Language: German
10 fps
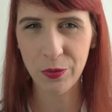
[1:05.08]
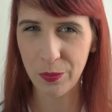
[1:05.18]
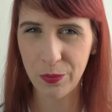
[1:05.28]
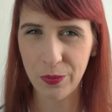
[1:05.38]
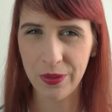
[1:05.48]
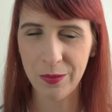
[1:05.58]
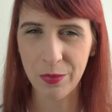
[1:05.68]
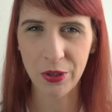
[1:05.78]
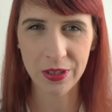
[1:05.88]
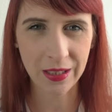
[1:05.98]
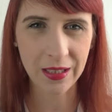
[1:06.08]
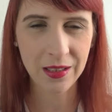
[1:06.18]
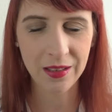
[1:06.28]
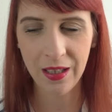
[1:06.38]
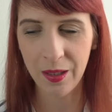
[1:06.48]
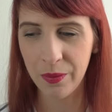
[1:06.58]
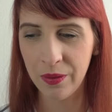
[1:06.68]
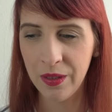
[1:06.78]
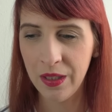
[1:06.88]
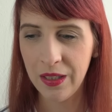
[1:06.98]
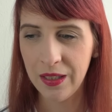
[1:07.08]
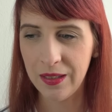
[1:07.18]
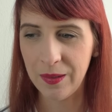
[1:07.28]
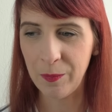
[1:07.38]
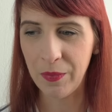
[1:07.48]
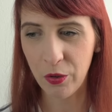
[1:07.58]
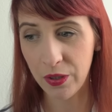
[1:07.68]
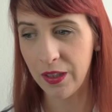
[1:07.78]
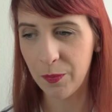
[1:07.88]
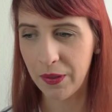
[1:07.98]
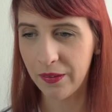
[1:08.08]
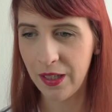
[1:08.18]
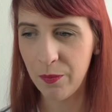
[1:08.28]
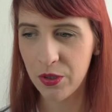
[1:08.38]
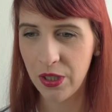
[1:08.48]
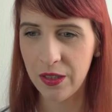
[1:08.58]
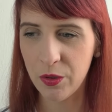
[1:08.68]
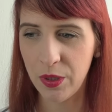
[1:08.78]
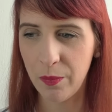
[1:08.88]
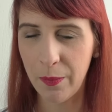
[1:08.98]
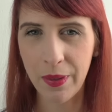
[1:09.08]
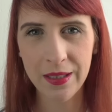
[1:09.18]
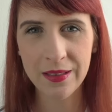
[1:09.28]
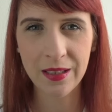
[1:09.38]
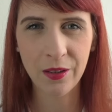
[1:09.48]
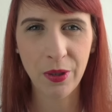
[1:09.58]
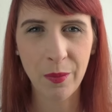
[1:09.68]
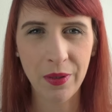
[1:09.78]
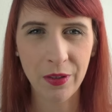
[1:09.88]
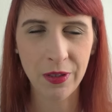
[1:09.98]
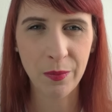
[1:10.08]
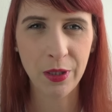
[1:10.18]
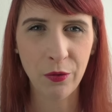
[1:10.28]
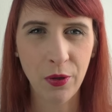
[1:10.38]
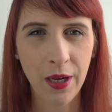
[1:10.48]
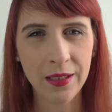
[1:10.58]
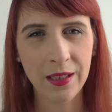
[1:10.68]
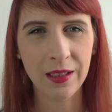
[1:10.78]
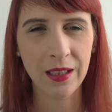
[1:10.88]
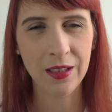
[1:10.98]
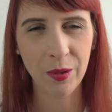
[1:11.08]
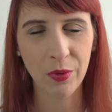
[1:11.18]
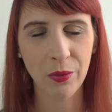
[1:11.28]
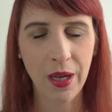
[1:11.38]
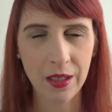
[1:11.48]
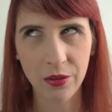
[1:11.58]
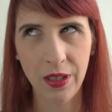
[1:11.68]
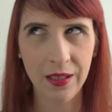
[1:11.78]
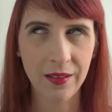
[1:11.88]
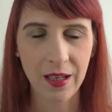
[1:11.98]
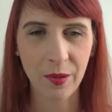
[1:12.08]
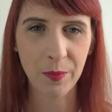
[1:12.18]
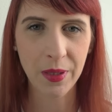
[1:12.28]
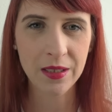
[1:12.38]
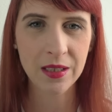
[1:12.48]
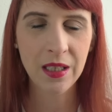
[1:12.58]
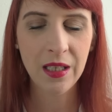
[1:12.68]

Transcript: wo ich mit euch euch geredet habe, ähm, außer jetzt bei Snapchat oder mal bei Instagram. Also wenn ihr mir da folgt, dann kriegt ihr immer so aktuelle Sachen mit.